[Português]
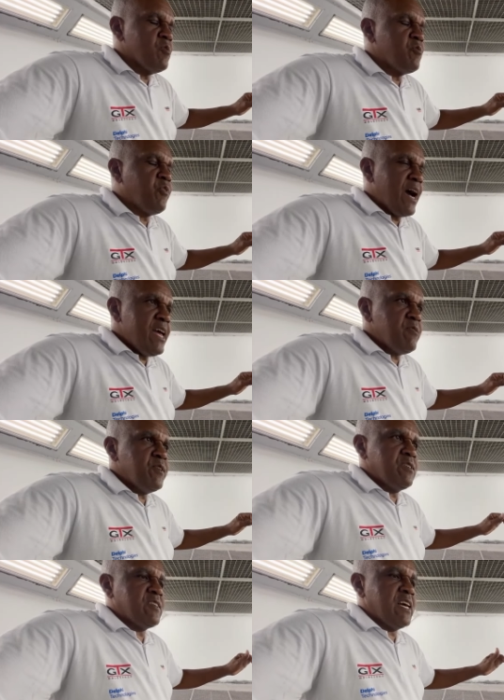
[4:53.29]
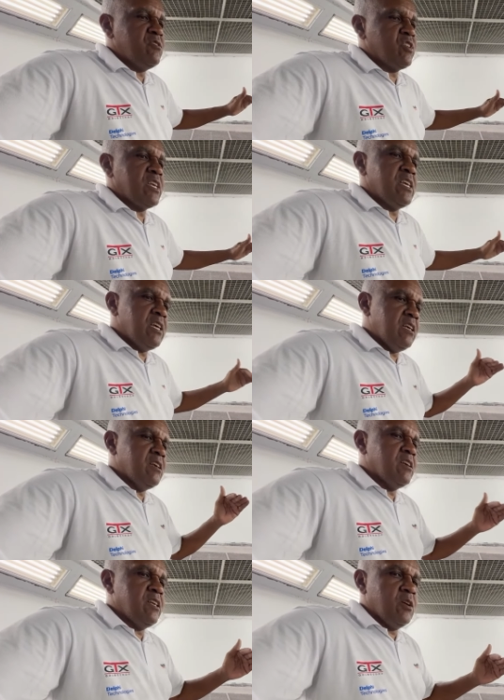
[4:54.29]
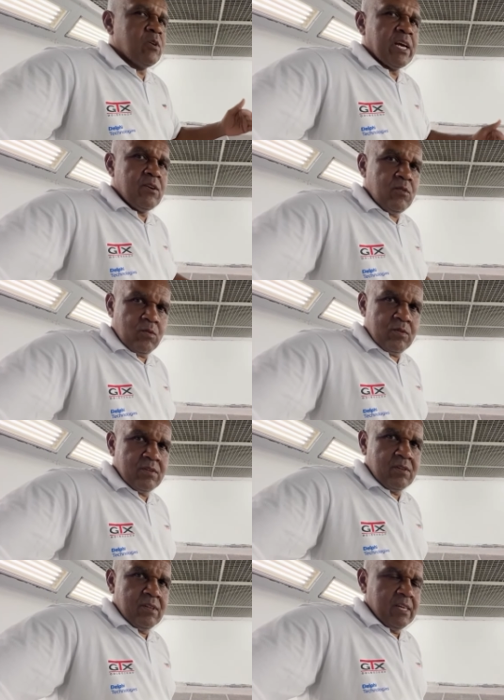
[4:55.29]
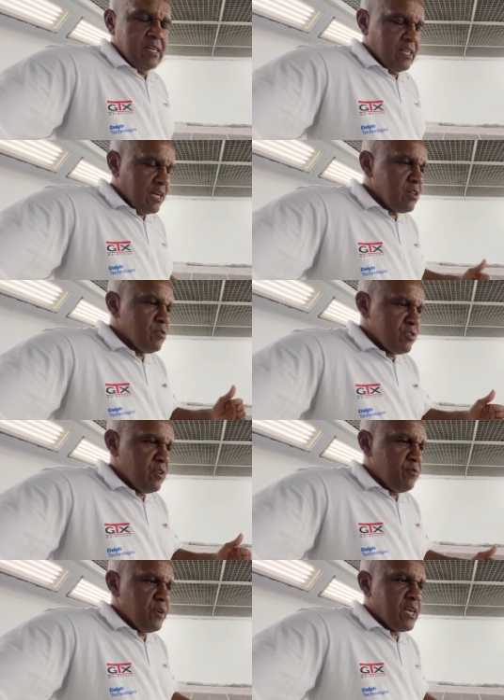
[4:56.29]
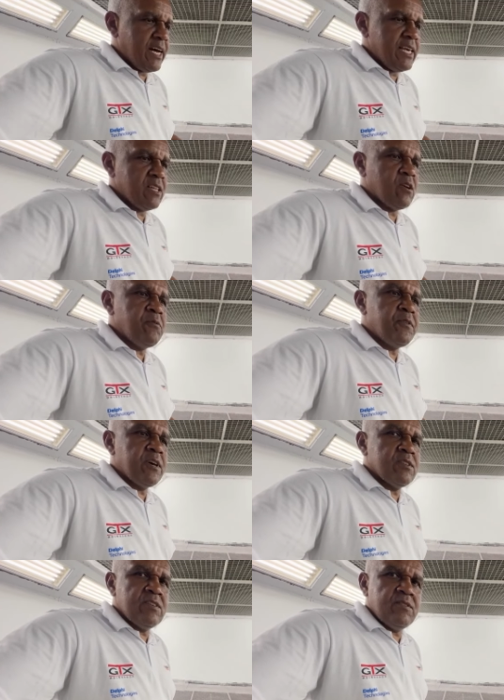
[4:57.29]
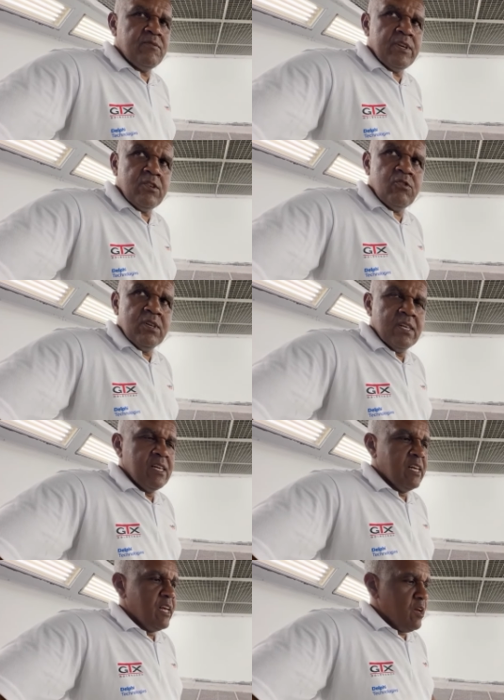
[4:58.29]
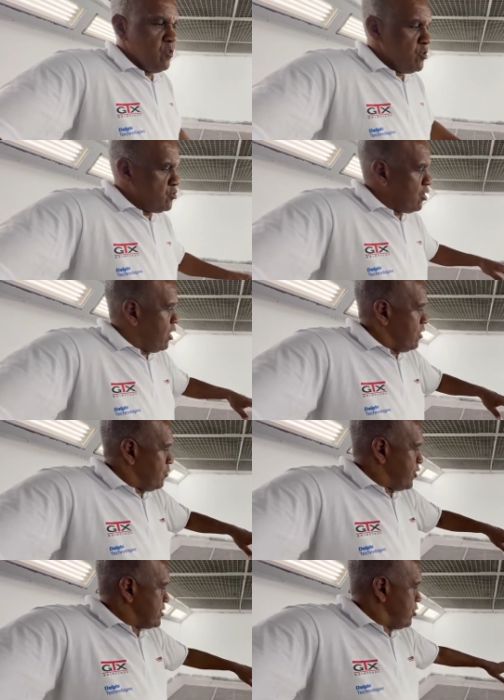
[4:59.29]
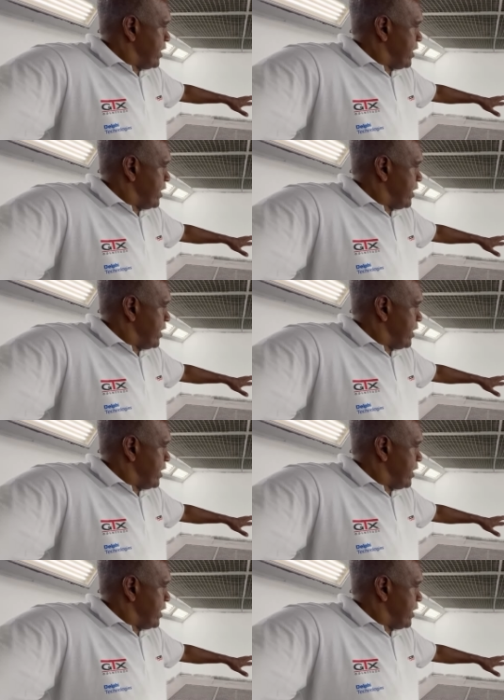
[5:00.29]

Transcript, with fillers: vai avançar isso aqui e eu quero, quero que você fique aí até o final desse vídeo. Eu vou só fazer o um